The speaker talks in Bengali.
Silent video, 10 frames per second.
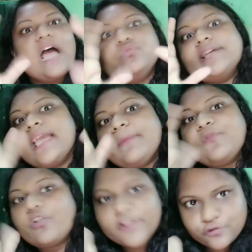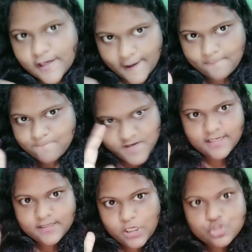ঠাকুরকে আমার ফটোতে তুলে না
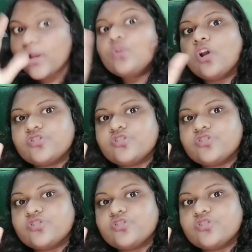চোখেও